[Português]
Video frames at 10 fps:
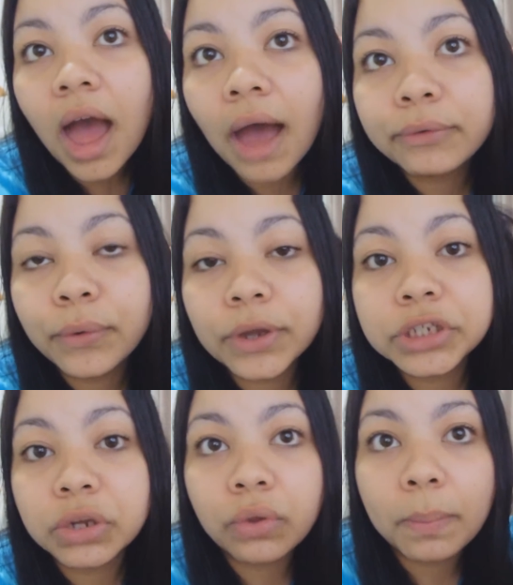À
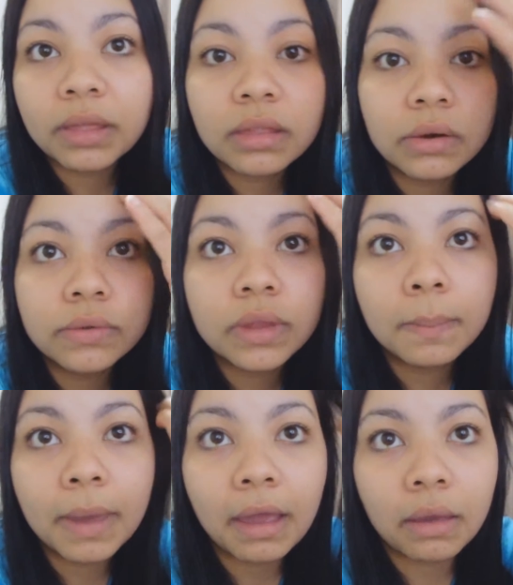noite eu tô pensando
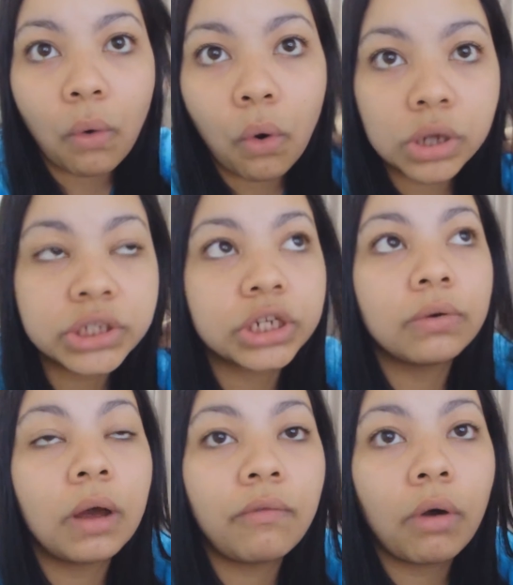também, hoje
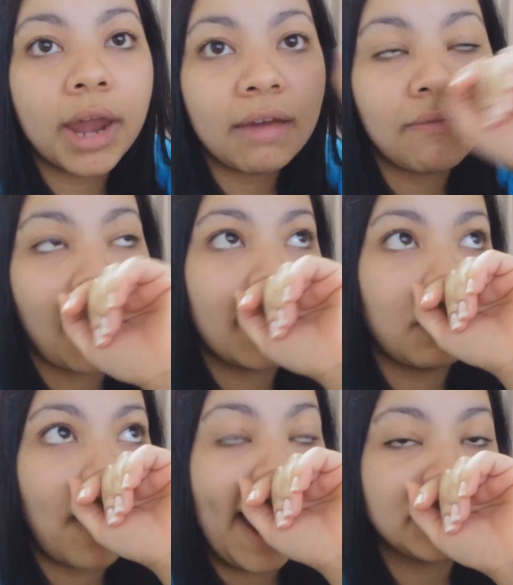eu não vou gravar,
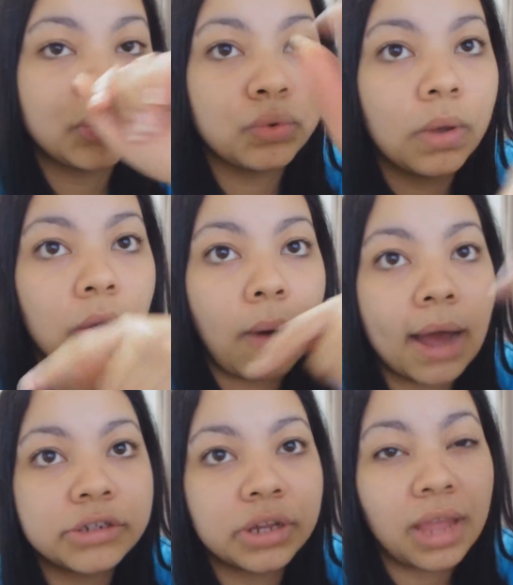eu acho, eu
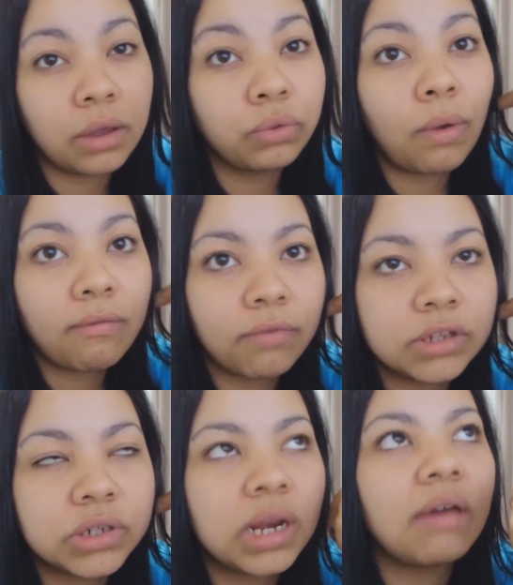acho, até que eu tô
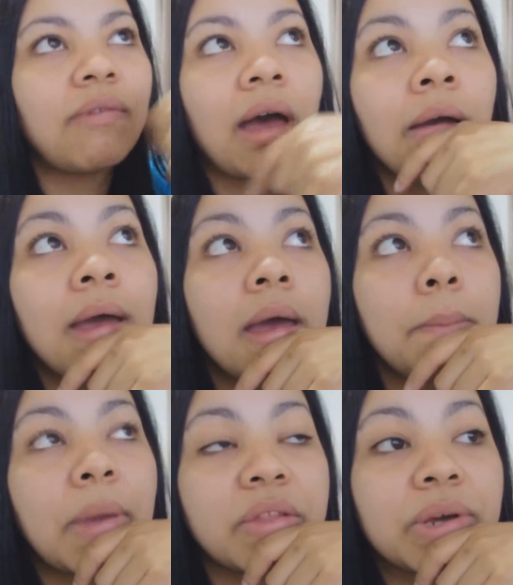afim de gravar,
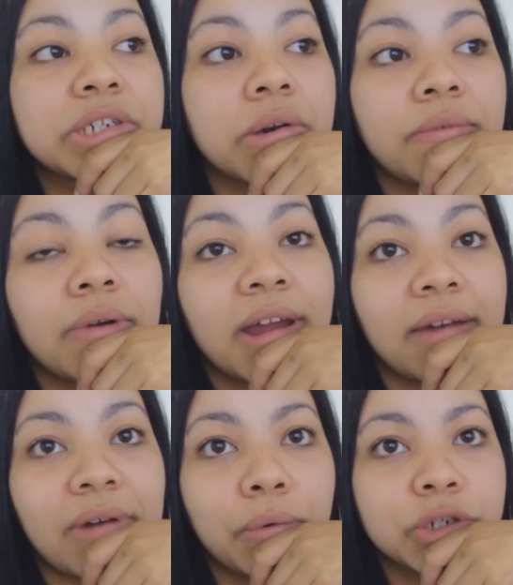mas eu acho que eu não vou
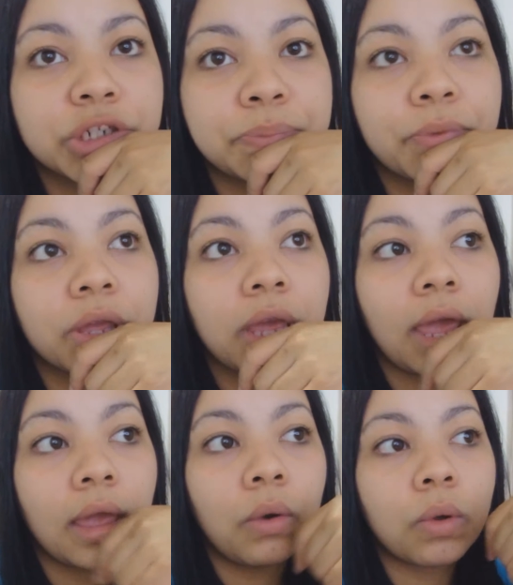gravar hoje
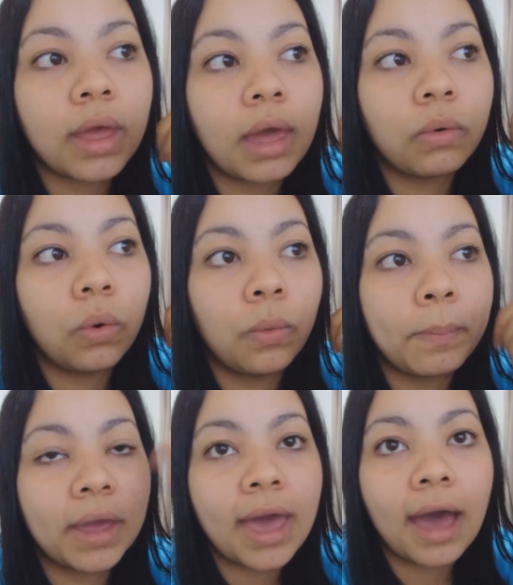porque eu quero
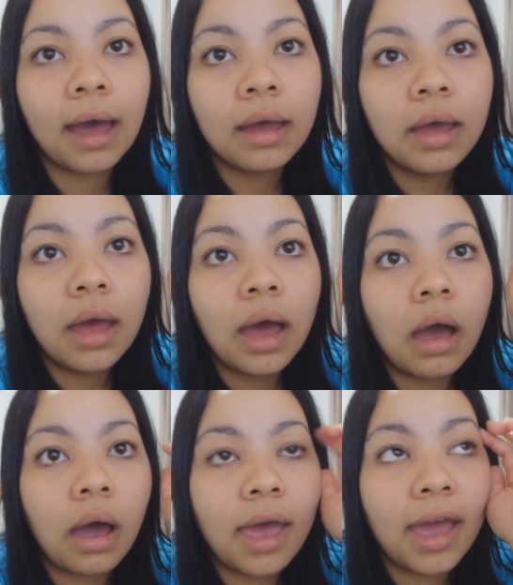pegar
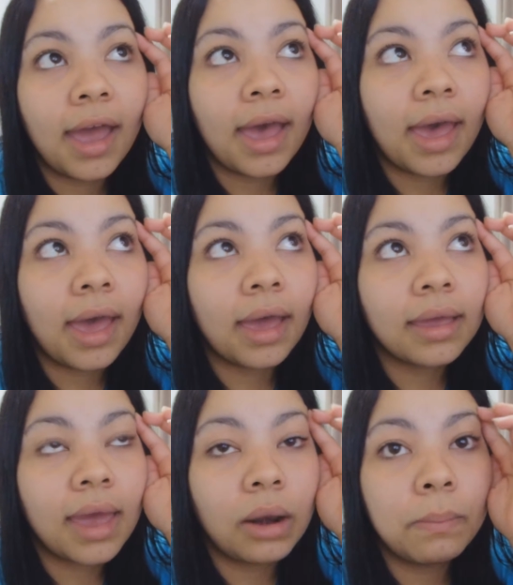é,
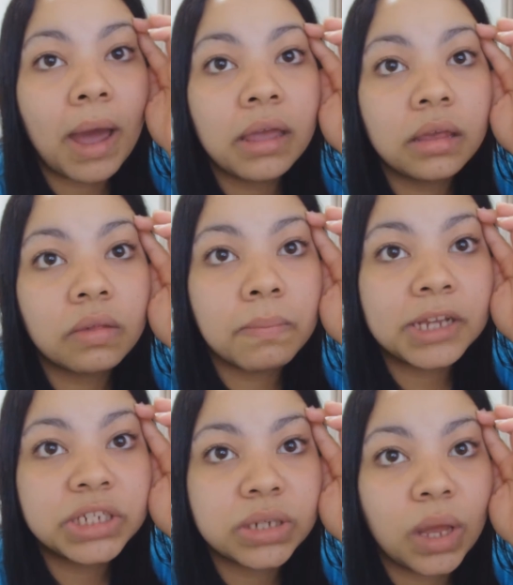quero mais
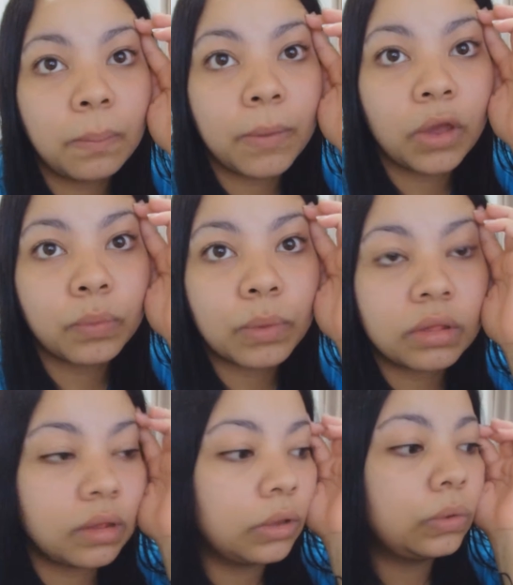mexer mesmo
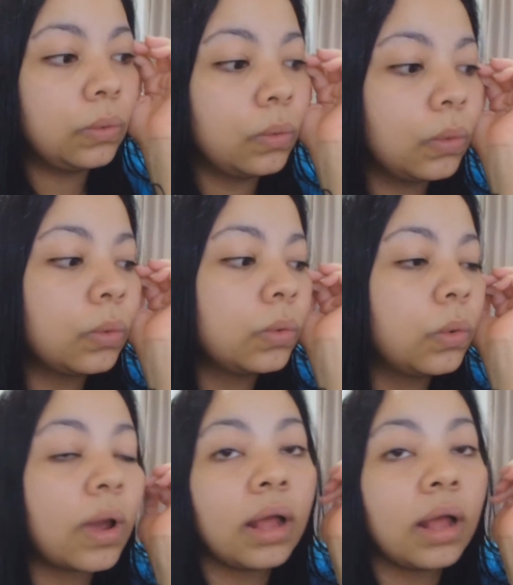assim no, no